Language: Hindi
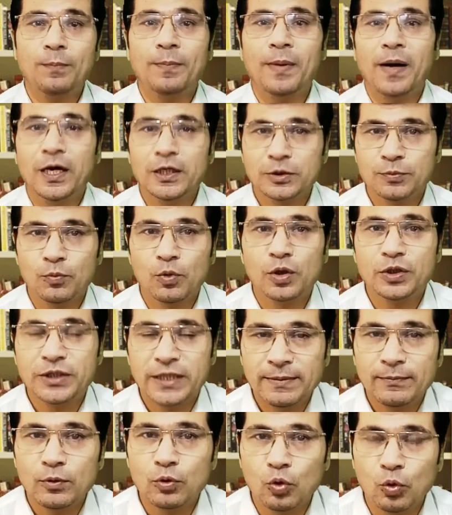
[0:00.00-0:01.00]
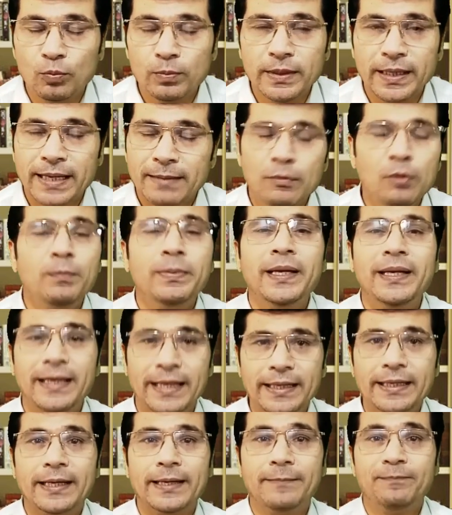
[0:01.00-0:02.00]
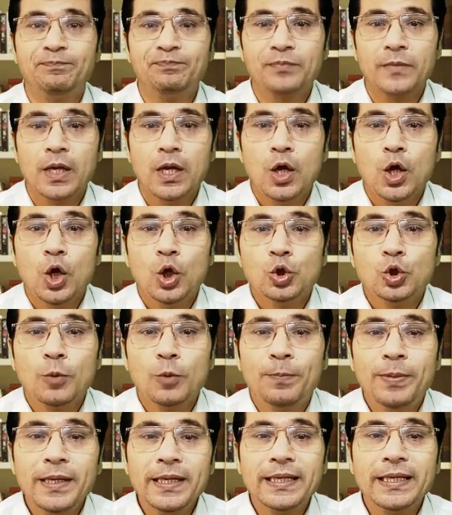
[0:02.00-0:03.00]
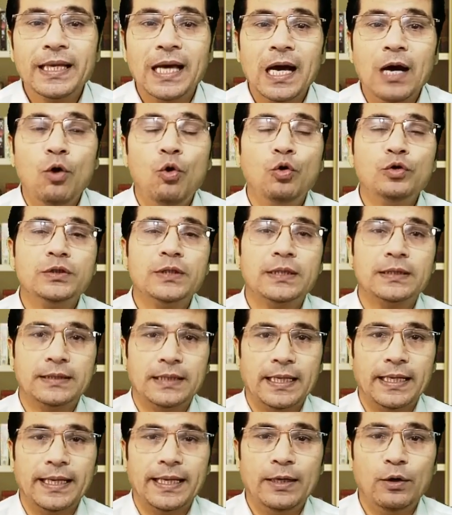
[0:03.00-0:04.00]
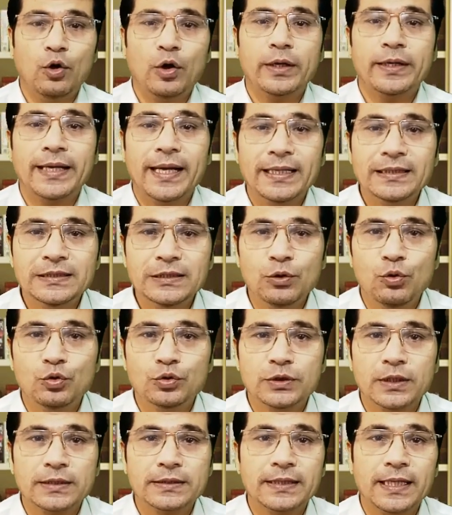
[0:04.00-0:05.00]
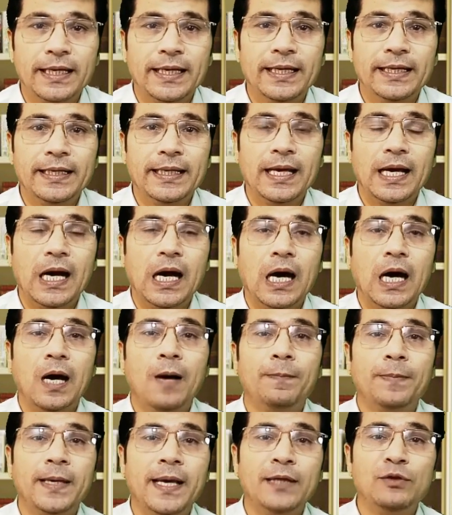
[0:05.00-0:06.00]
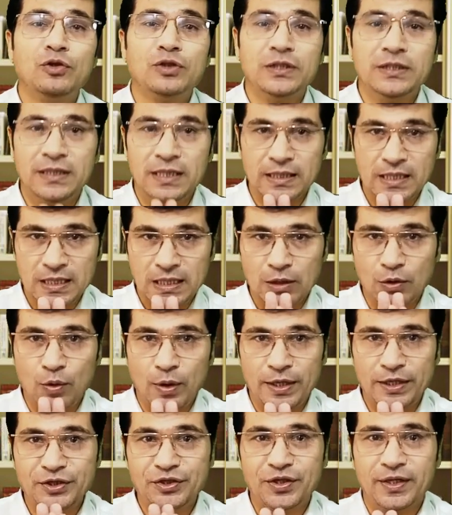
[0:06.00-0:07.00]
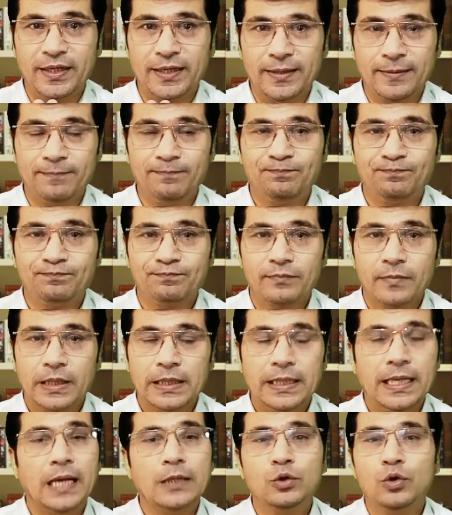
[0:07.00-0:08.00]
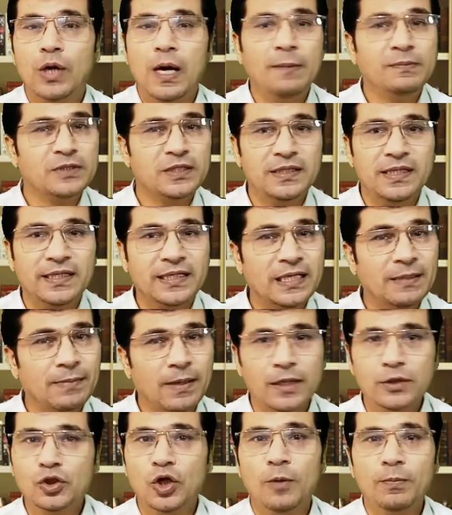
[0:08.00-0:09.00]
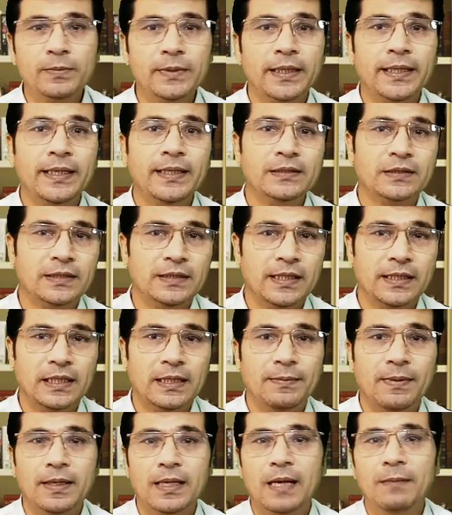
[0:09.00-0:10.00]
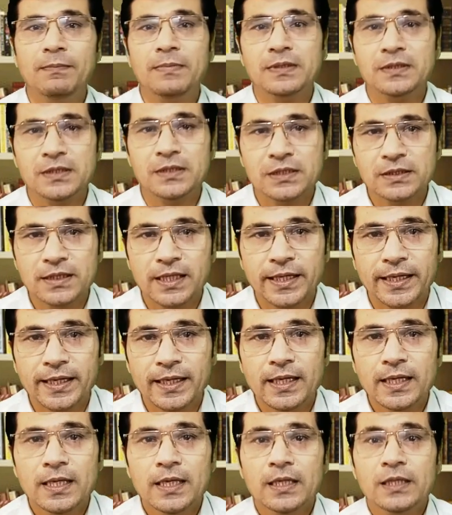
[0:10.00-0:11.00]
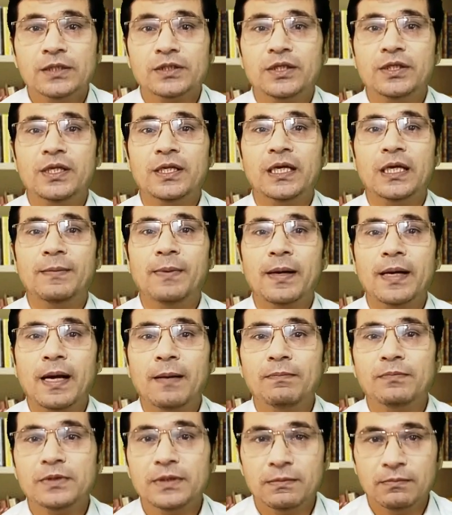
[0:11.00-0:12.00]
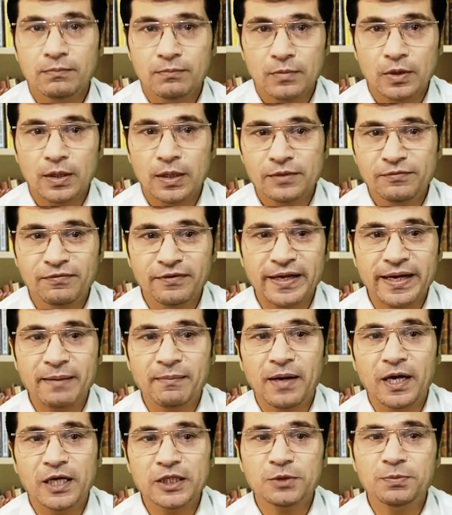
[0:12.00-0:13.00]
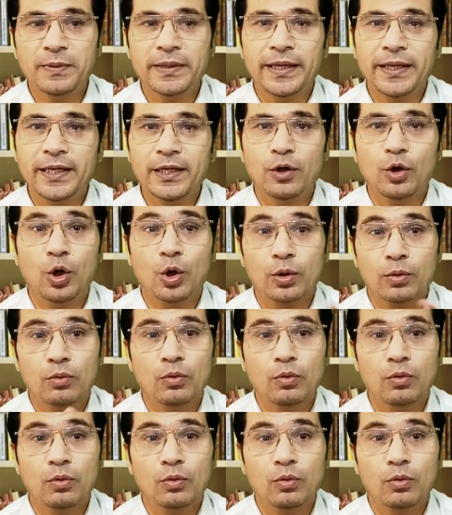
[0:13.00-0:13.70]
पाँच मुल्क छः मुल्क घूम कर आए मुमकिन नहीं है तो फिर क्या हो सकता है और कैसे हो सकता है कि आपकी जो ज़िंदगी की ख्वाहिशें हैं या तो आप ज़िंदगी भर जॉब करें ज़िंदगी भर आप बिज़नेस करें ज़िंदगी भर आप फ़िक्र माश में रहें और